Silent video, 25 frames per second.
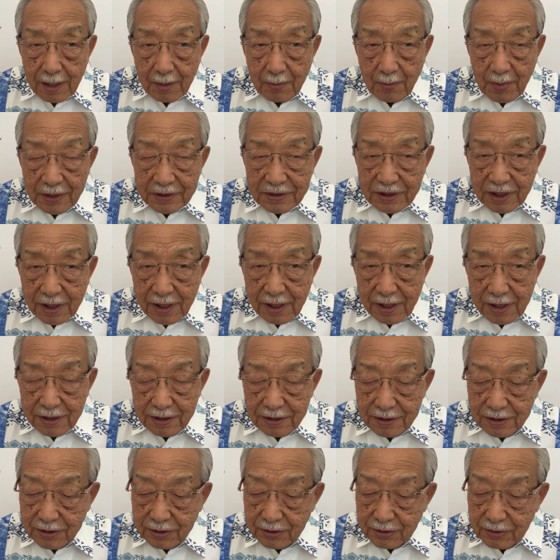あまあ、世
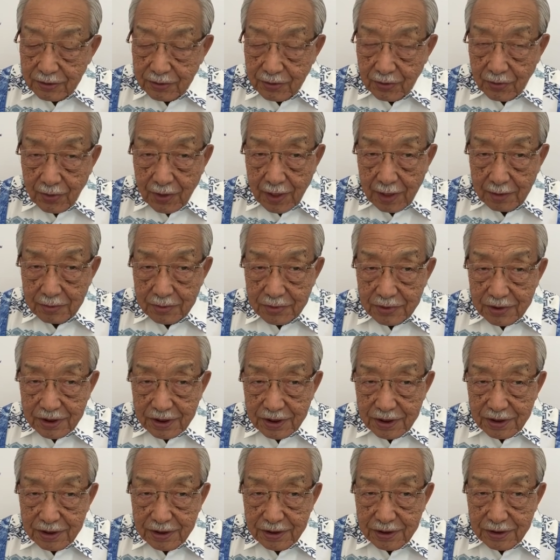界中の株
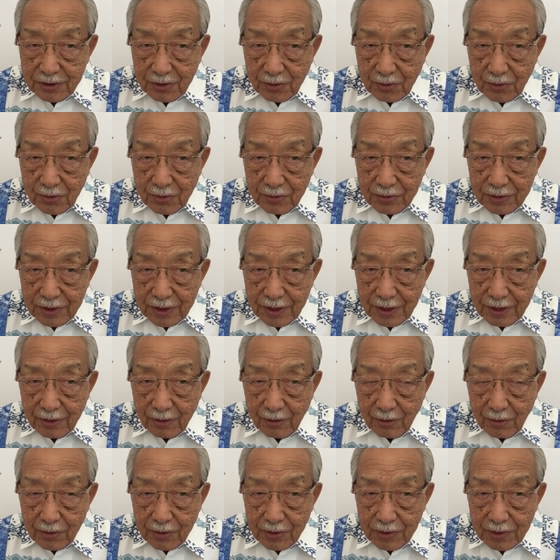式市場に
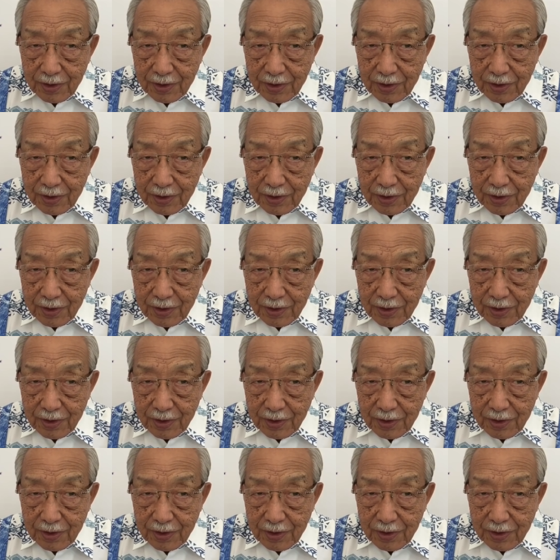大き